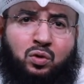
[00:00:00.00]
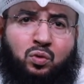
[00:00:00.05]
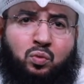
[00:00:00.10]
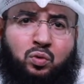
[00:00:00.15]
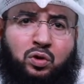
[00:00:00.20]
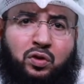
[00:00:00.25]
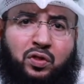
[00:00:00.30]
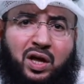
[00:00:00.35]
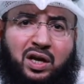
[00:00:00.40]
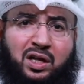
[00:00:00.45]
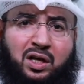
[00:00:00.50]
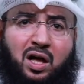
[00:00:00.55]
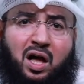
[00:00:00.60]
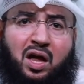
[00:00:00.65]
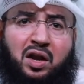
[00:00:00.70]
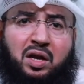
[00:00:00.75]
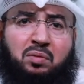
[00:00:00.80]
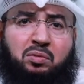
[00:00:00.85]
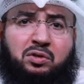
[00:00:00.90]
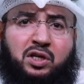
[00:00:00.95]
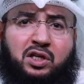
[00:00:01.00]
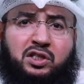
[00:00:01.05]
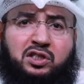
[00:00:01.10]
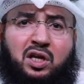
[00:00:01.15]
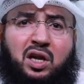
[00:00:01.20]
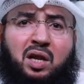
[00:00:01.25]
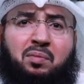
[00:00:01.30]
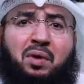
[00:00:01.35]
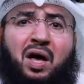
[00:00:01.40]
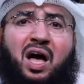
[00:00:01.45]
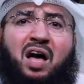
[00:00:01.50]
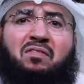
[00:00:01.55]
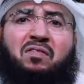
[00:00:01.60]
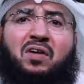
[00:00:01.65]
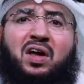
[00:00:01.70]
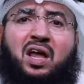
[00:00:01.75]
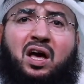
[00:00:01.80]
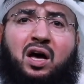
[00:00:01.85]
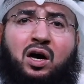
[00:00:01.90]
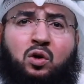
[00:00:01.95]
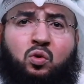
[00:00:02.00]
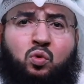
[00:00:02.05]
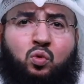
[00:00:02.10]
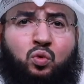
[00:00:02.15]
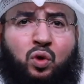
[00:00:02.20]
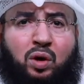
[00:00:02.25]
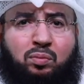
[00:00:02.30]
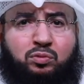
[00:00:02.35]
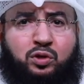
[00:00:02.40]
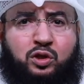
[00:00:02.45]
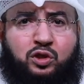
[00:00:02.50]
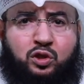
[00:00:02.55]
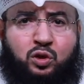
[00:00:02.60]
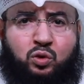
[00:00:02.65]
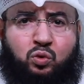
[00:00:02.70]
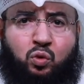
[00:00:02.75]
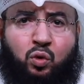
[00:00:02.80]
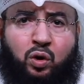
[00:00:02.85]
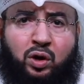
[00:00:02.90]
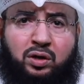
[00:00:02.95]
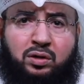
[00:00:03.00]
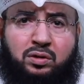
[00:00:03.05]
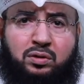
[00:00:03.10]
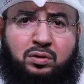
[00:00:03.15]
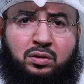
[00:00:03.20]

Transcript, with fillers: ولذلك قال النبي صلى الله عليه وسلم افلا اكون عبدا شكورا